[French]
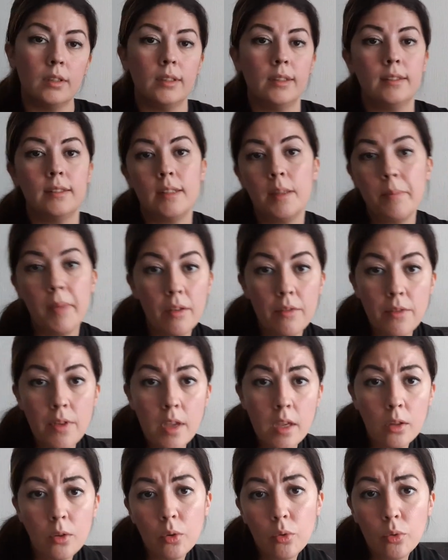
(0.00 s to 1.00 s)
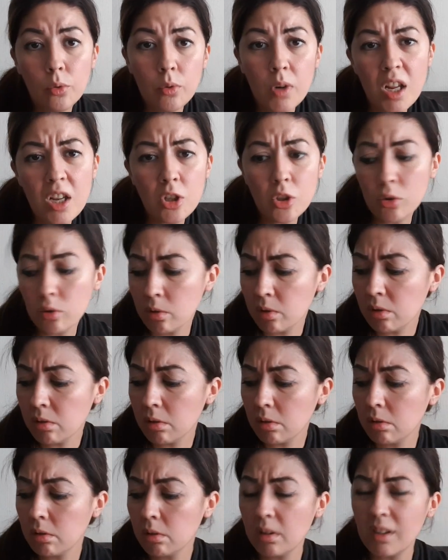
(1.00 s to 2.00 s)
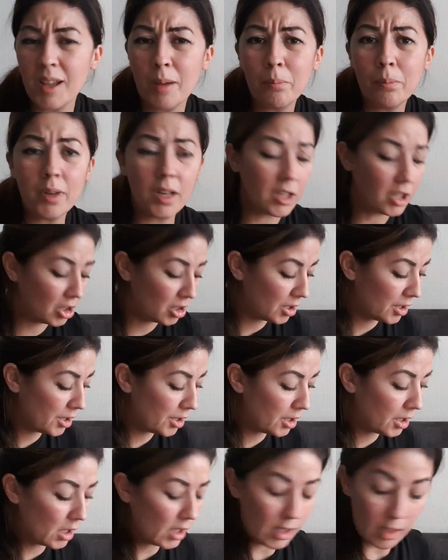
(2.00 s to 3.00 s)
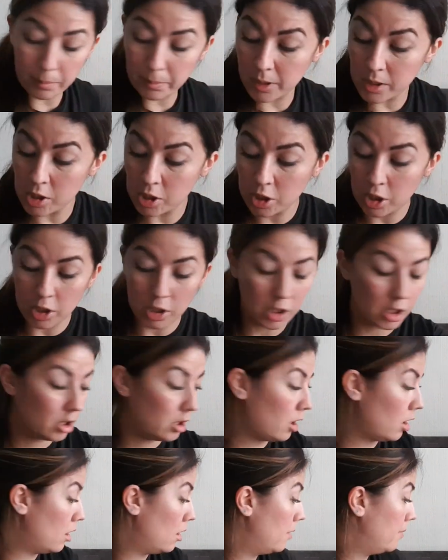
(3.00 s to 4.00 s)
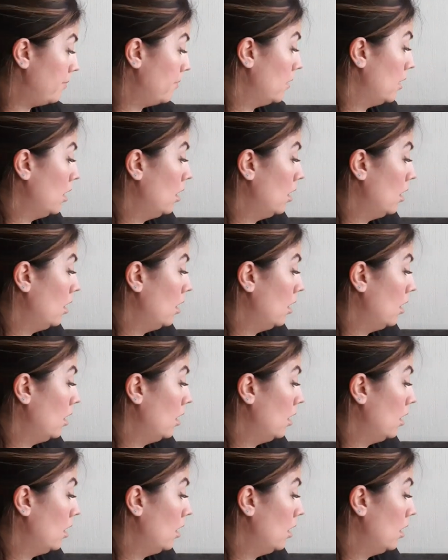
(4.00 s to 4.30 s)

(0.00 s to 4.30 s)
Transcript: C'est ma vie de tous les jours. Il n'y a pas de chichi, il n'y a pas de chacha.